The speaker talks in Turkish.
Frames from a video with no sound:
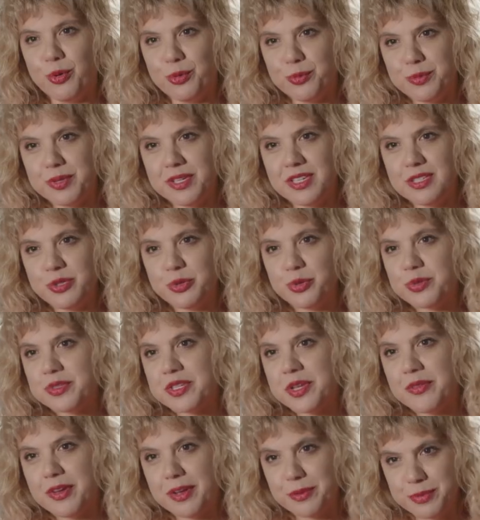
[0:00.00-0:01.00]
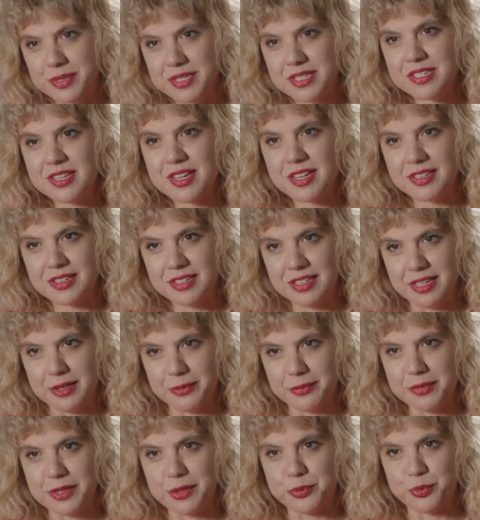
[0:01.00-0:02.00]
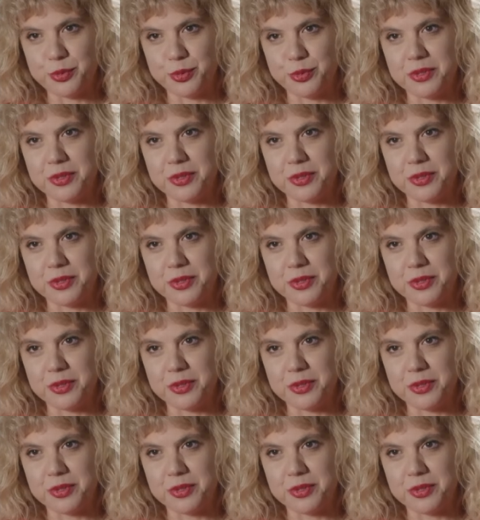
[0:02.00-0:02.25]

olmayı çok seven bir insan değilim yapı